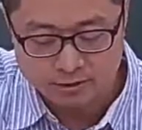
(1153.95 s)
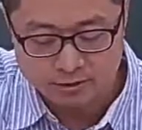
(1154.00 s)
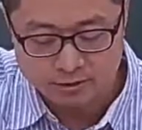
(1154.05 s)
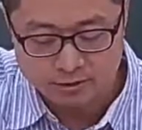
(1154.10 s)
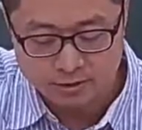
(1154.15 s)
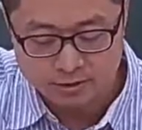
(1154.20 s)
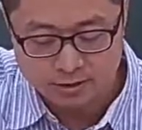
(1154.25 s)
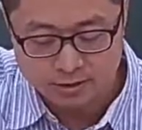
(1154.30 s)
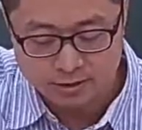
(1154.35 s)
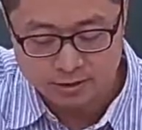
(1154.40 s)
就
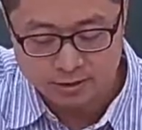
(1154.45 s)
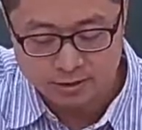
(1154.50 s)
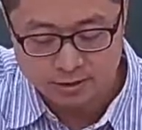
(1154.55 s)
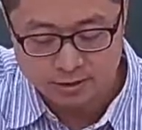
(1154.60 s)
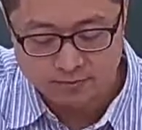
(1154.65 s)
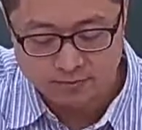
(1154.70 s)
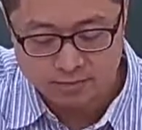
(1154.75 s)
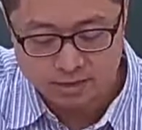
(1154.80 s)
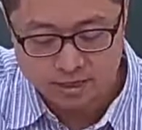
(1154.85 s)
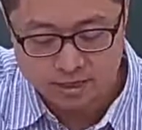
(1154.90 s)
是
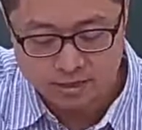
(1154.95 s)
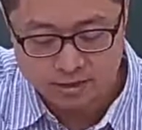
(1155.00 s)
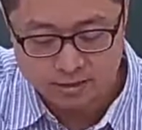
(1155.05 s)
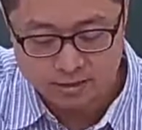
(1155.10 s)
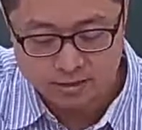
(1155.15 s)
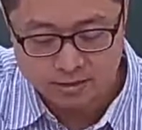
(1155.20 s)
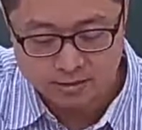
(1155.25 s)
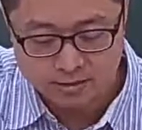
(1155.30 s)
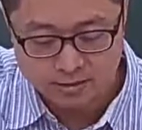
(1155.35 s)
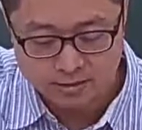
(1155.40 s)
七点八
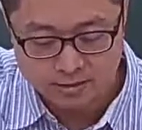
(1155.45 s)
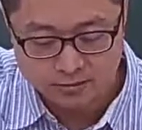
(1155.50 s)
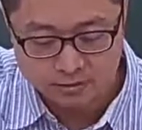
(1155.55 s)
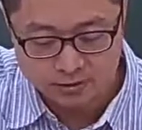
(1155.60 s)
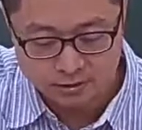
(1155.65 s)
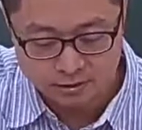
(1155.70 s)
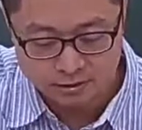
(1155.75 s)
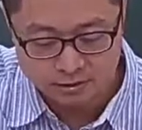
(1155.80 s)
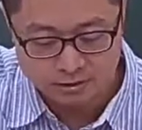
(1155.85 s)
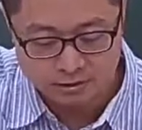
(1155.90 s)
二三
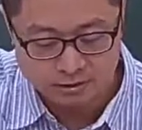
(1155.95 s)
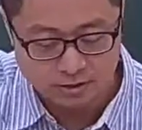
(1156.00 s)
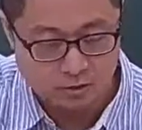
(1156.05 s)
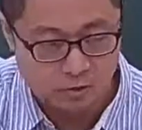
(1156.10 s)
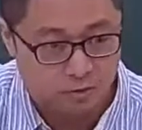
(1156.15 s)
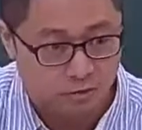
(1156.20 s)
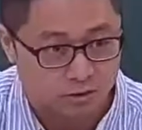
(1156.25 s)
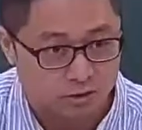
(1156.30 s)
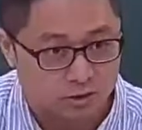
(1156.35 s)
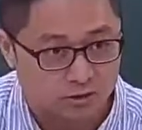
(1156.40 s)
乘以十
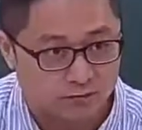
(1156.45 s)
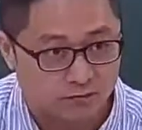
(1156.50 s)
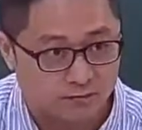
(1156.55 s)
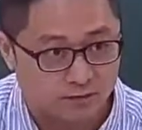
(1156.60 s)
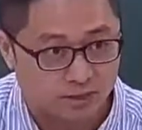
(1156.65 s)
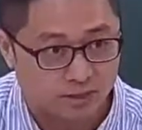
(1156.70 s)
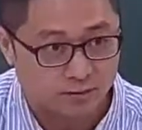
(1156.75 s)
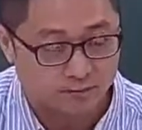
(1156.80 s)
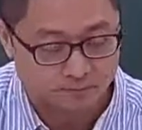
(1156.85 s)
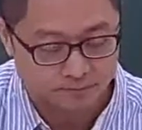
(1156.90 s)
的五
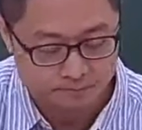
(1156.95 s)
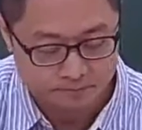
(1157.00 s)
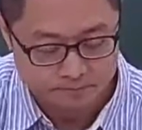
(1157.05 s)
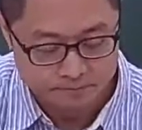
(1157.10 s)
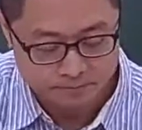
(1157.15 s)
次方，